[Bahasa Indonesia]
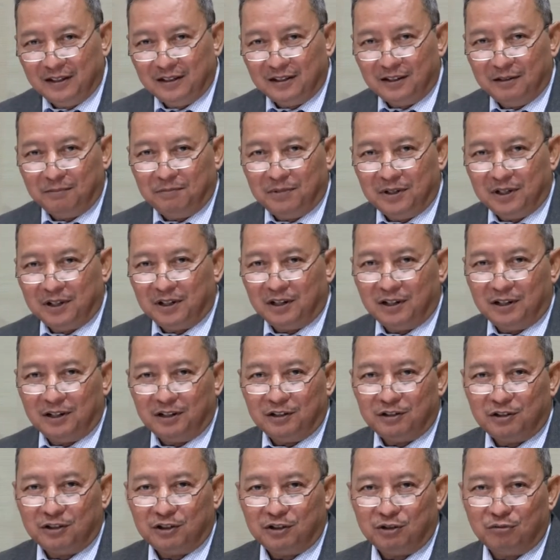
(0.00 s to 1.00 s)
Tapi karena
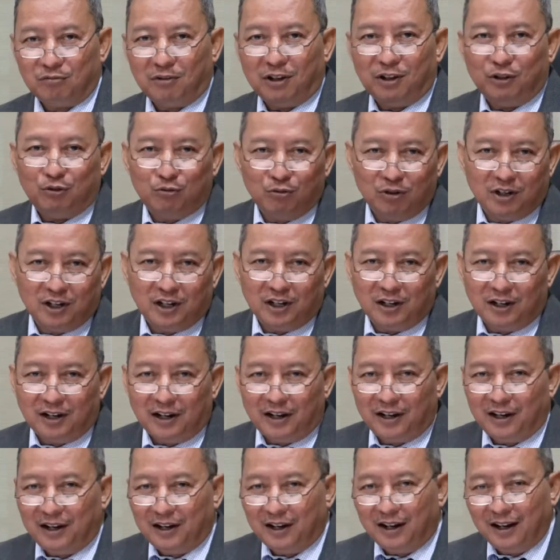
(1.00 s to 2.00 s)
sesuatu dan
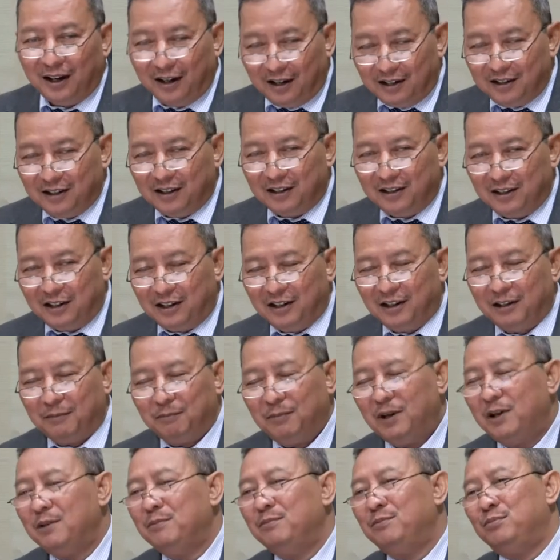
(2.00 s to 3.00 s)
lain hal dia tidak
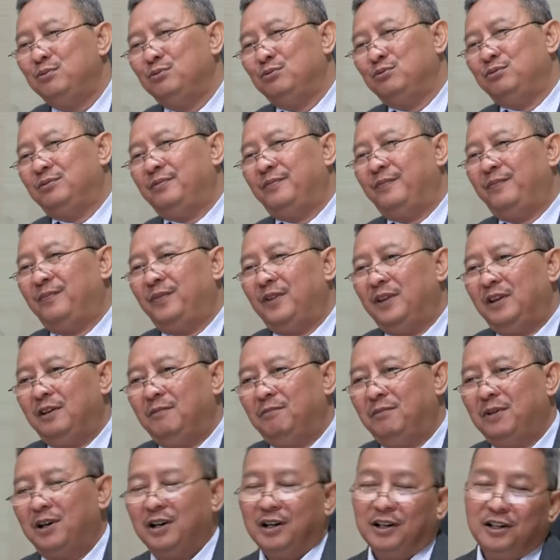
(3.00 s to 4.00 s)
mampu,
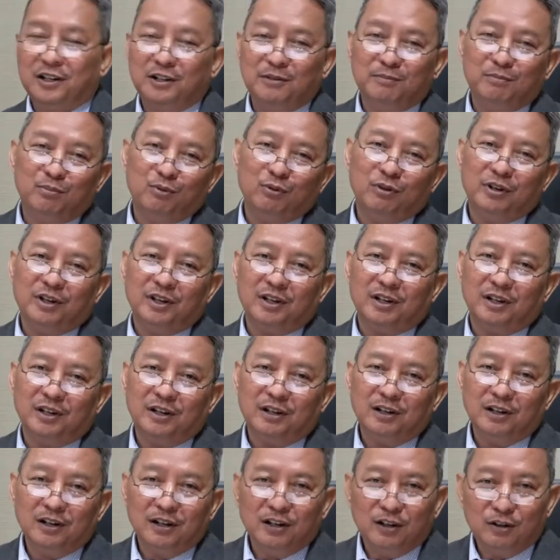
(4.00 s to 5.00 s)
maka
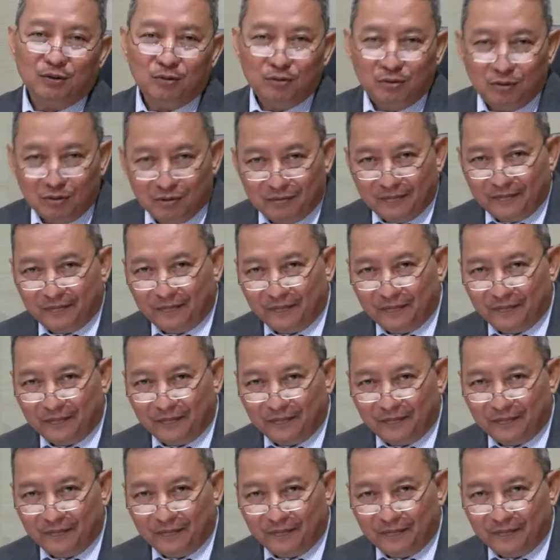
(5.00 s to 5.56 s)
dibolehkan dengan duduk.